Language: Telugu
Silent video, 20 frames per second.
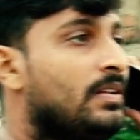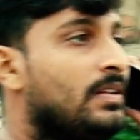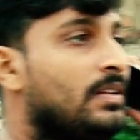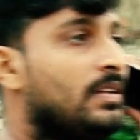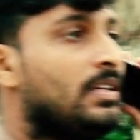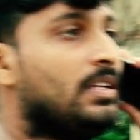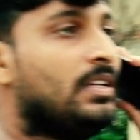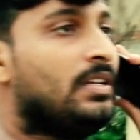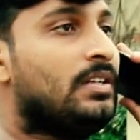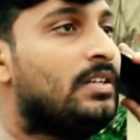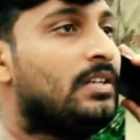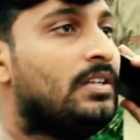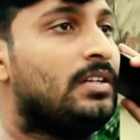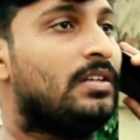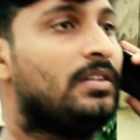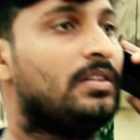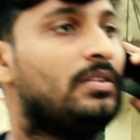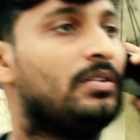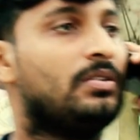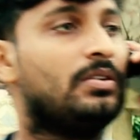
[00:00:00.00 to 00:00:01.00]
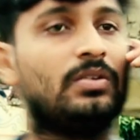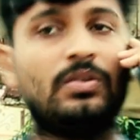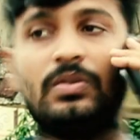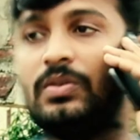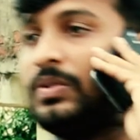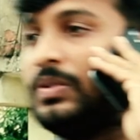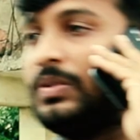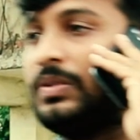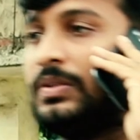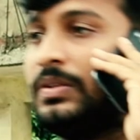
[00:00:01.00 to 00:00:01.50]
సార్ ఆ ఎగ్జిక్యూటివ్ నేమ్
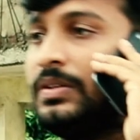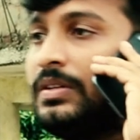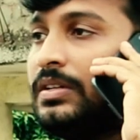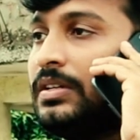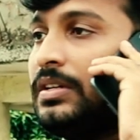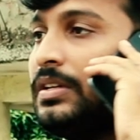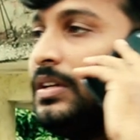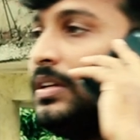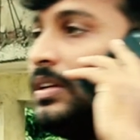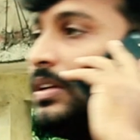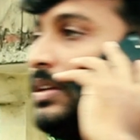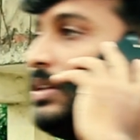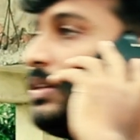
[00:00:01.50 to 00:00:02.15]
ఏంటో చెప్పగలరా